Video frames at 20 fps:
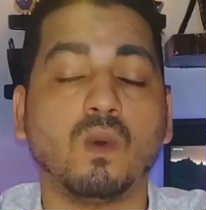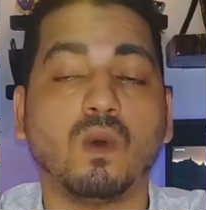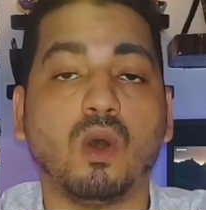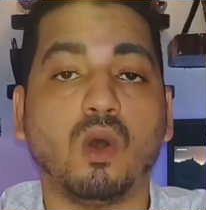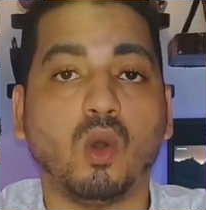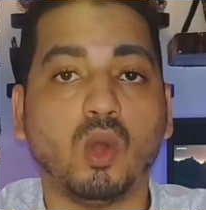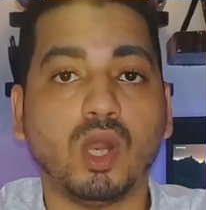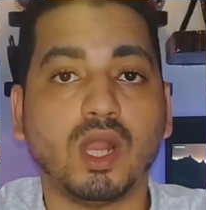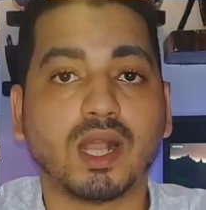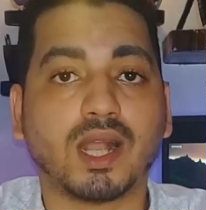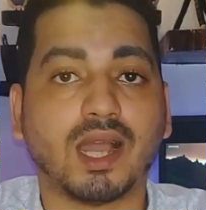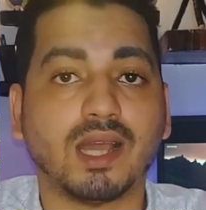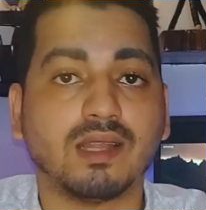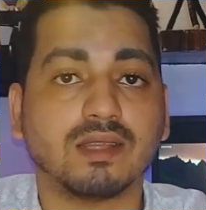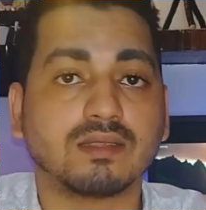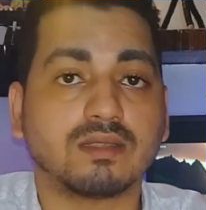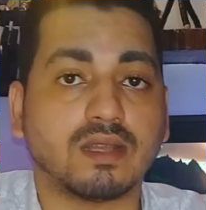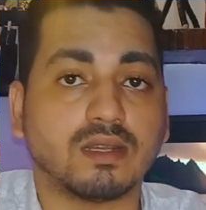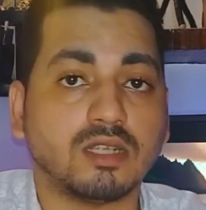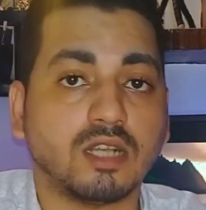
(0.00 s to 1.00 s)
وهقول لك
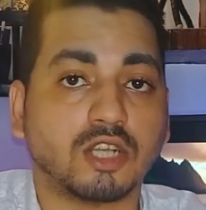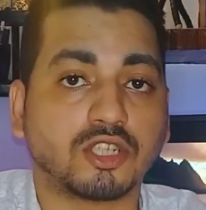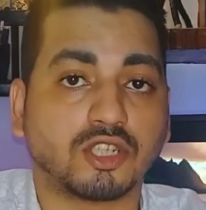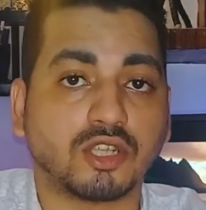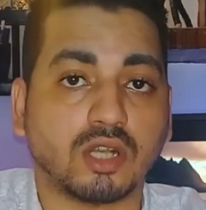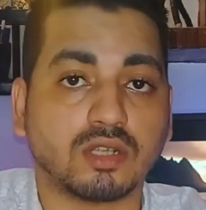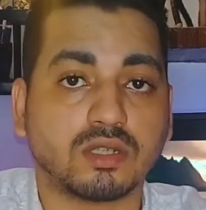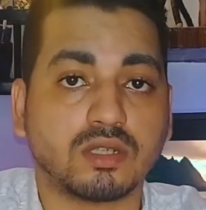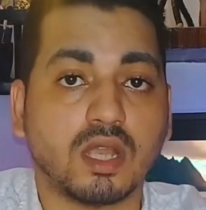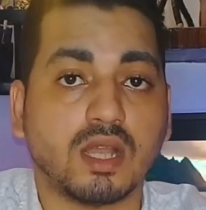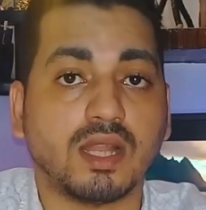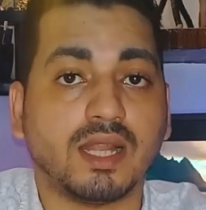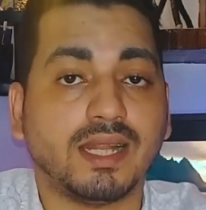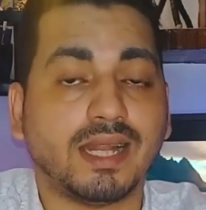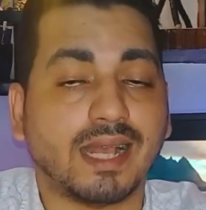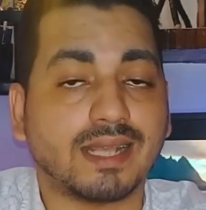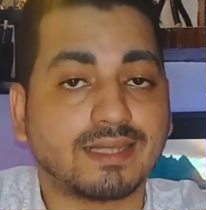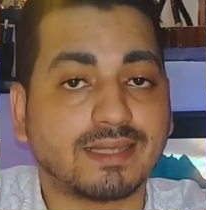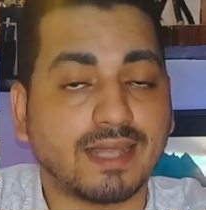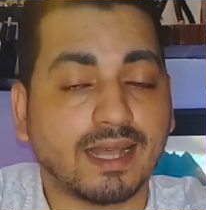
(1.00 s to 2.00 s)
على الطريقه الشخصيه اللي
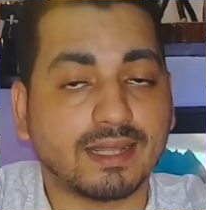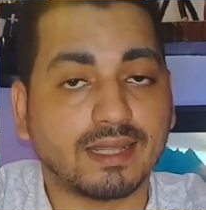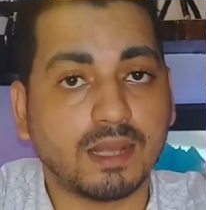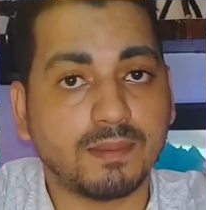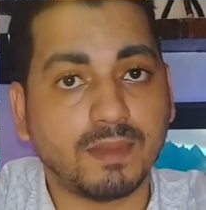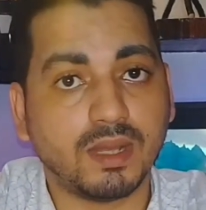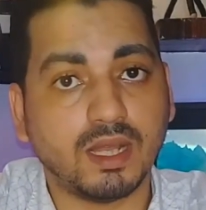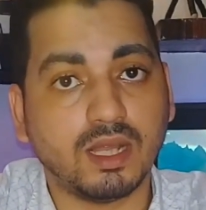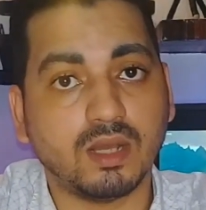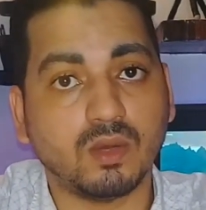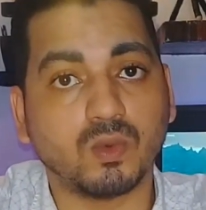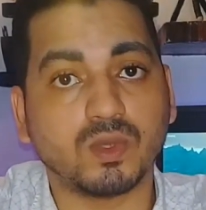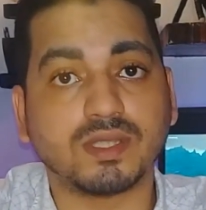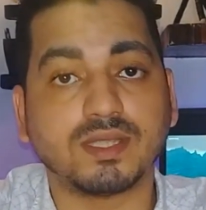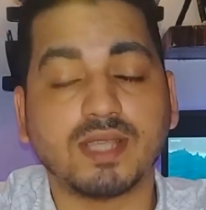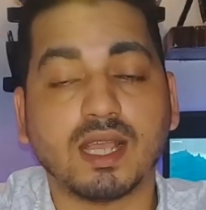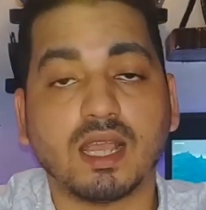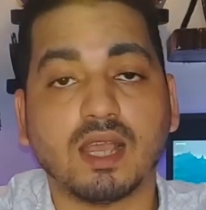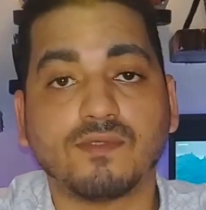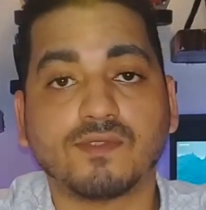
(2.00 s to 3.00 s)
انا هستخدمها
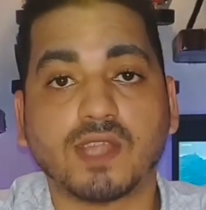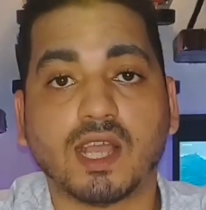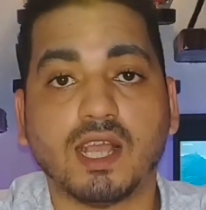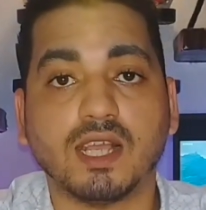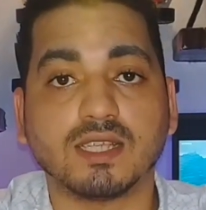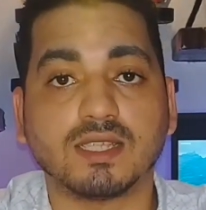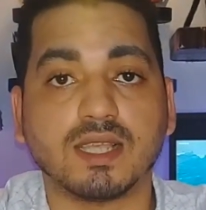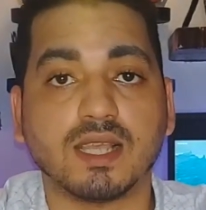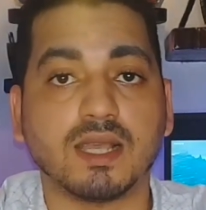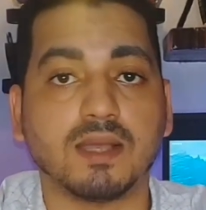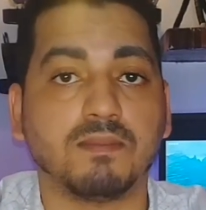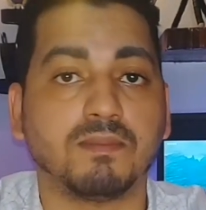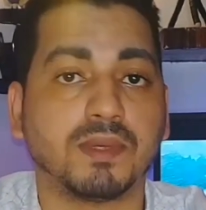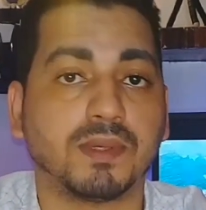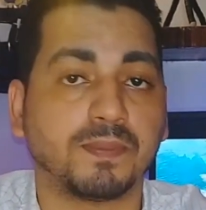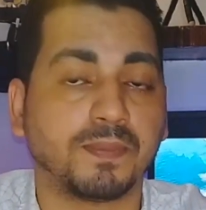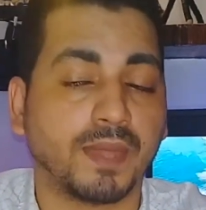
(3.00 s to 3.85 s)
وازاي هفتح حساب